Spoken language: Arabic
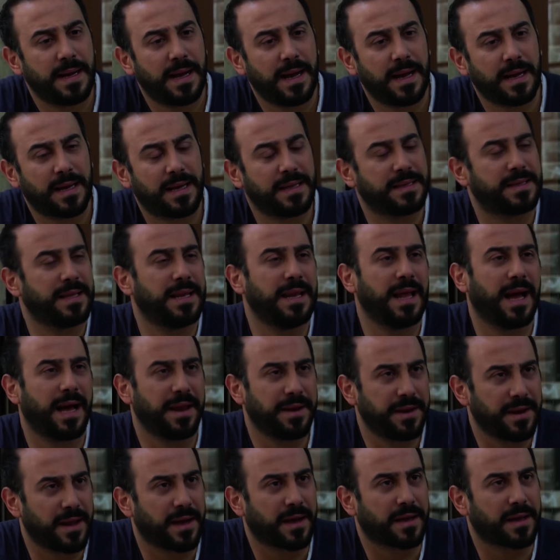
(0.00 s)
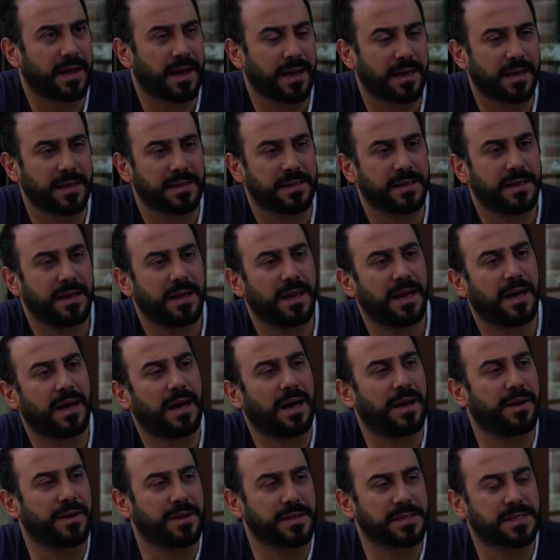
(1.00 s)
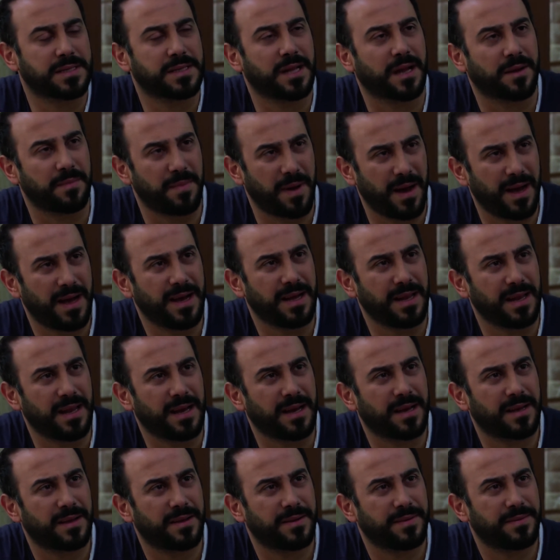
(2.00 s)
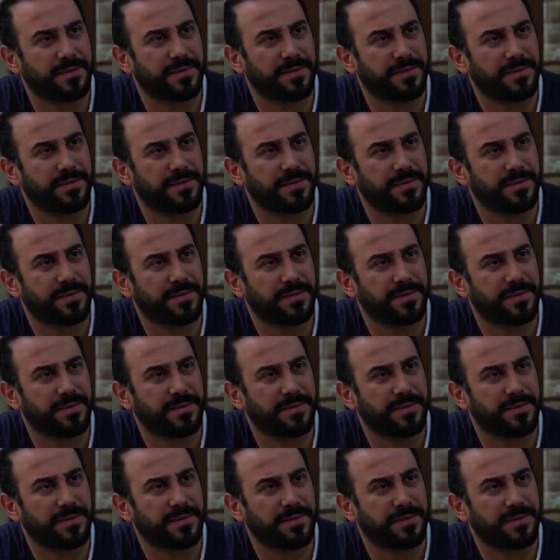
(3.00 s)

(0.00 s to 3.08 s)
حكيت لها عنك، حكيت لها عن قصتك مع أهلك